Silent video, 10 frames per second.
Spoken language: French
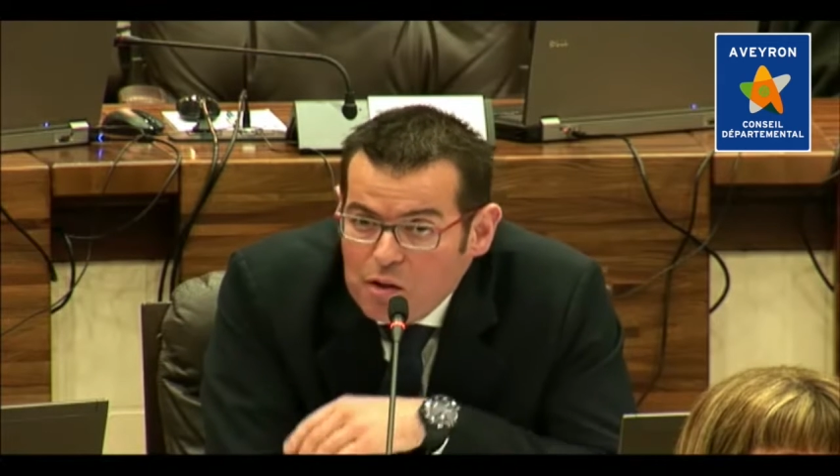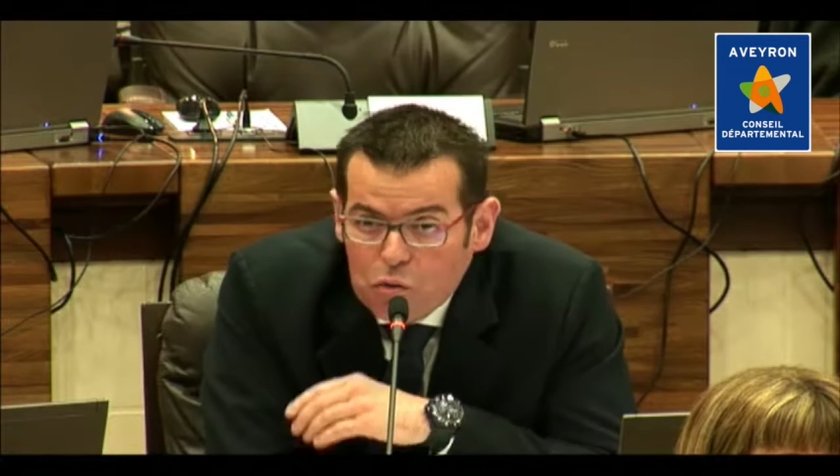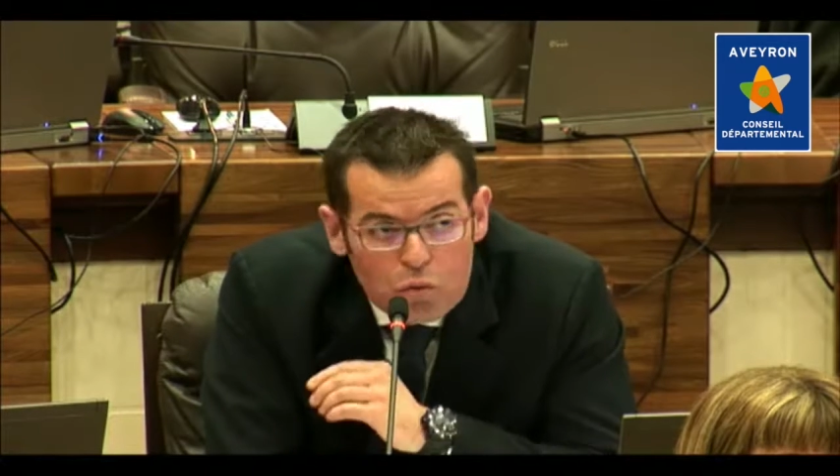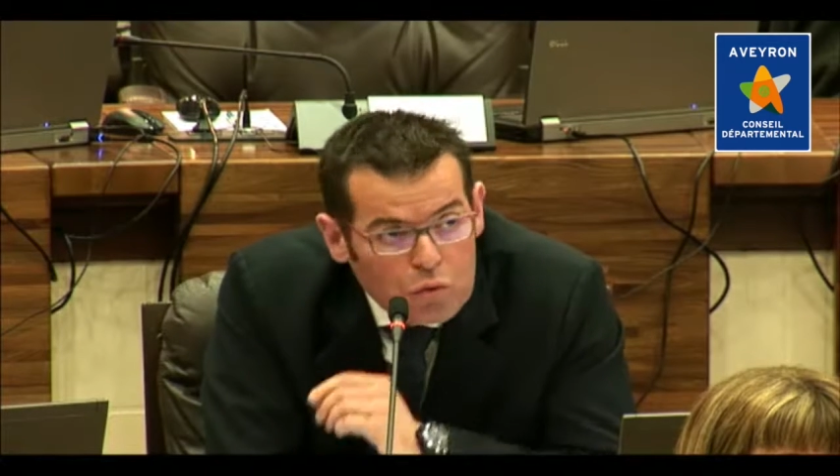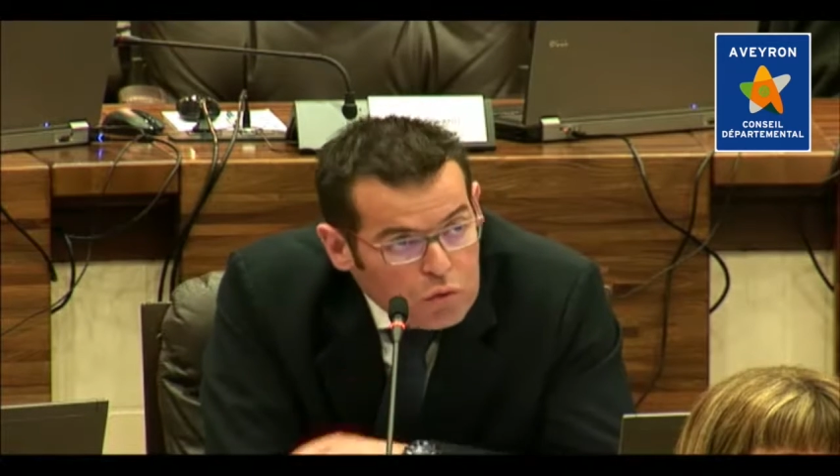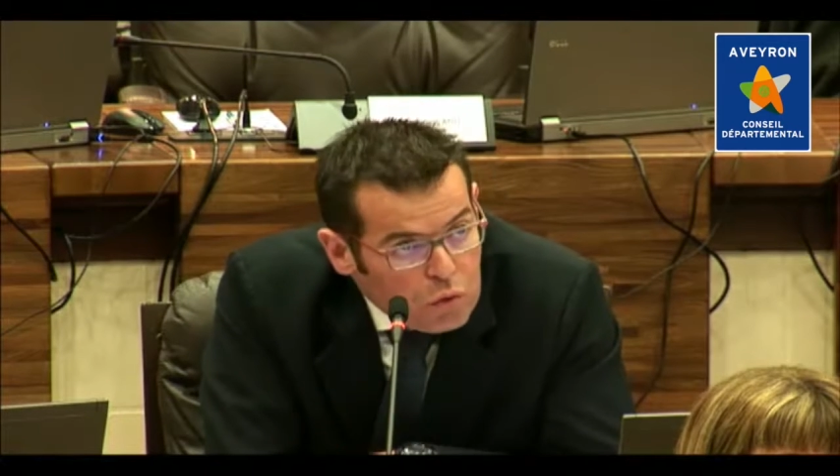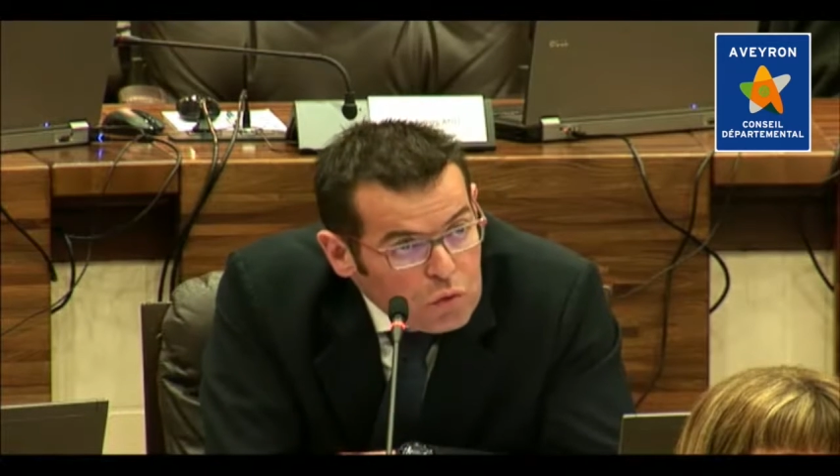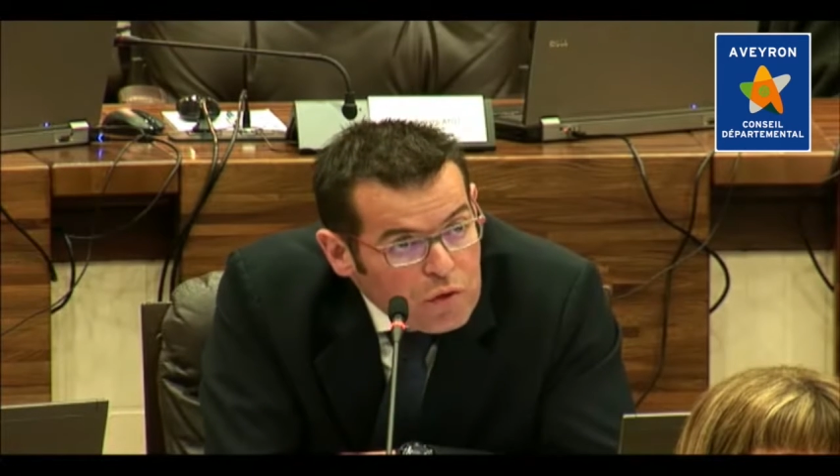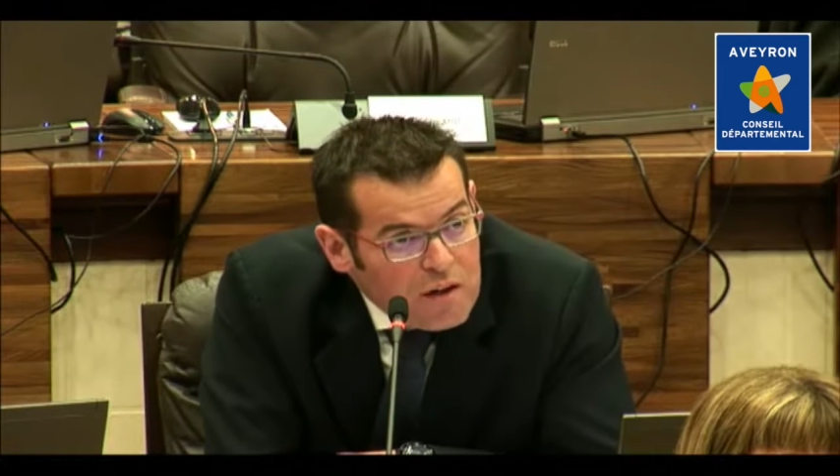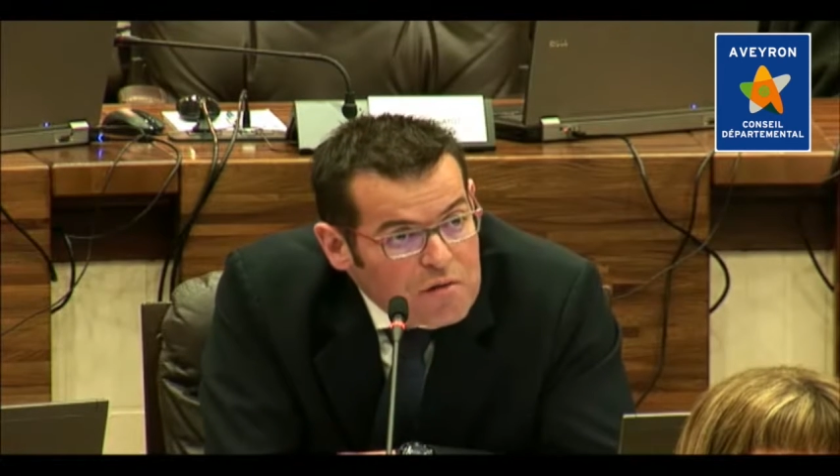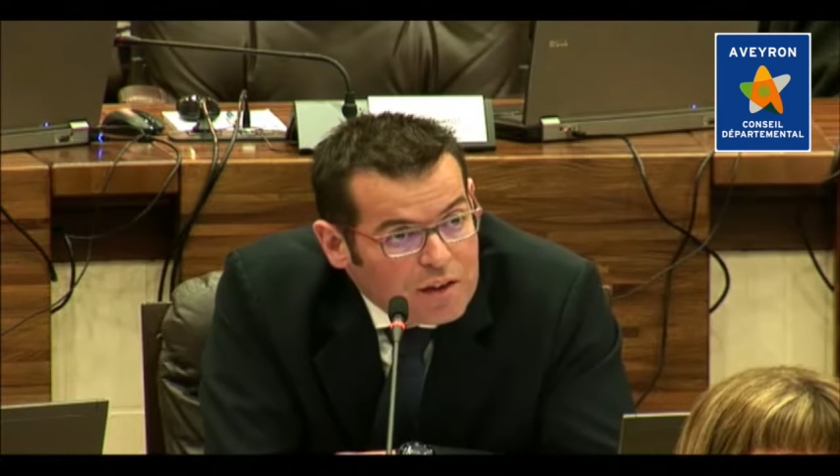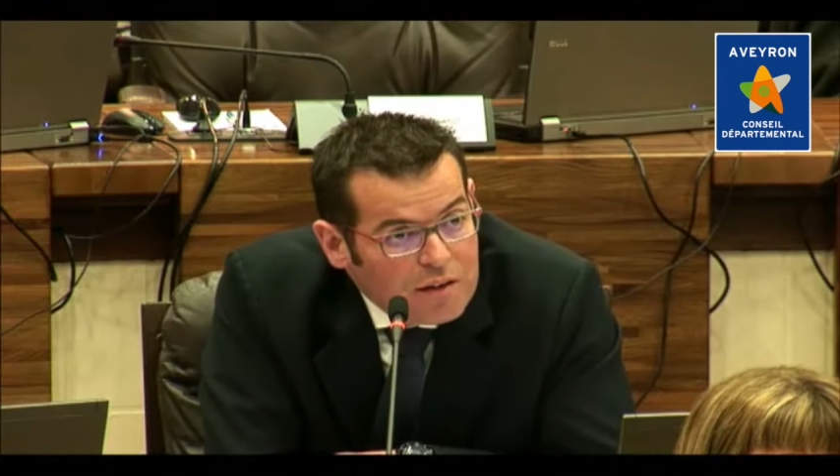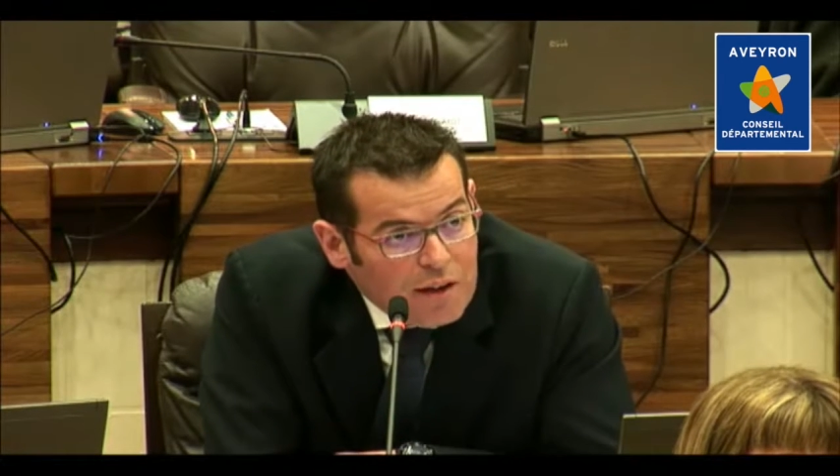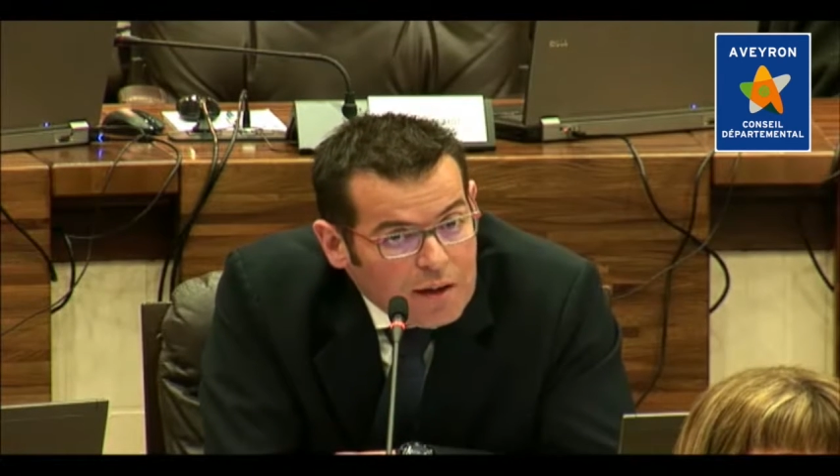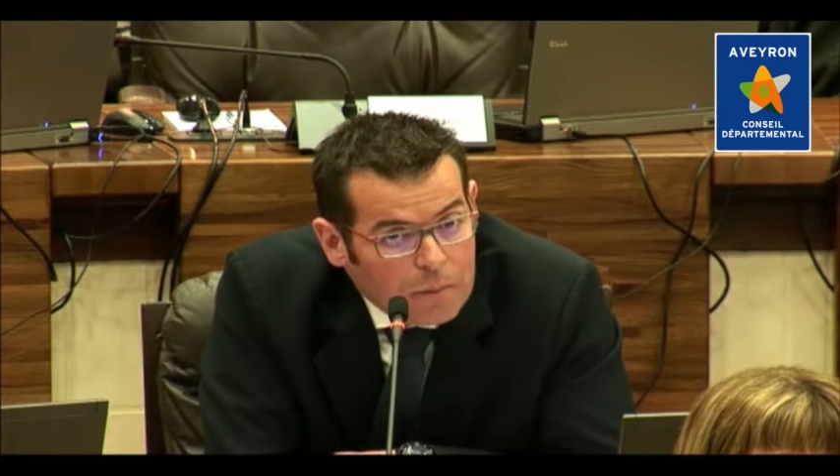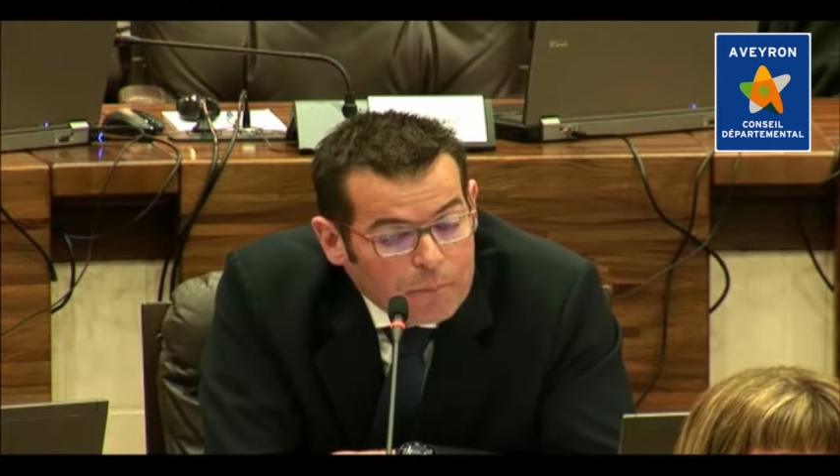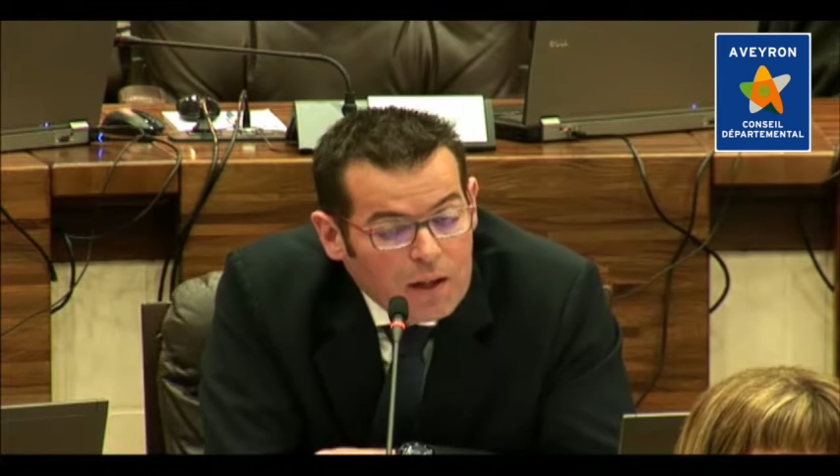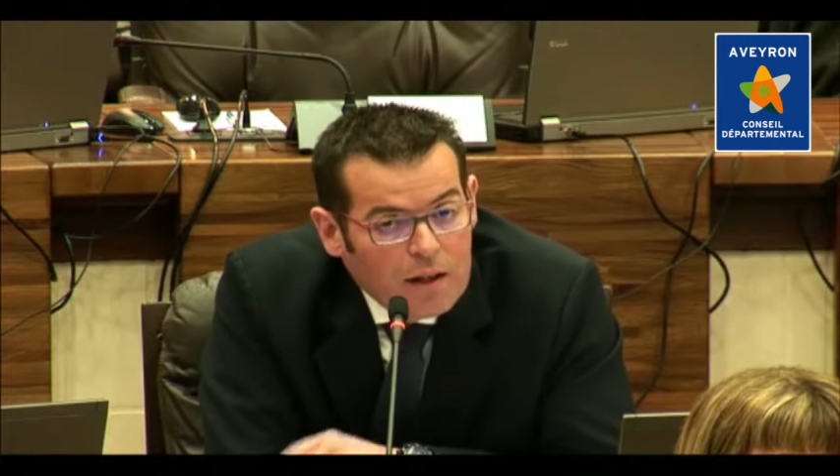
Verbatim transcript: ce nouvel inventaire